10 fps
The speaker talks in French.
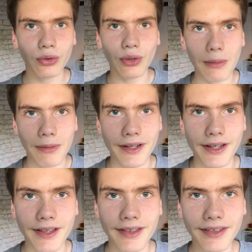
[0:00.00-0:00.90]
de la
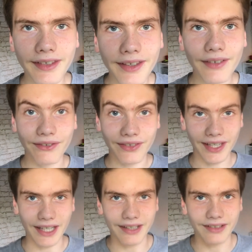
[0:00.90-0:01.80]
playlist
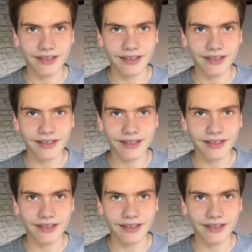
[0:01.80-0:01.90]
VN.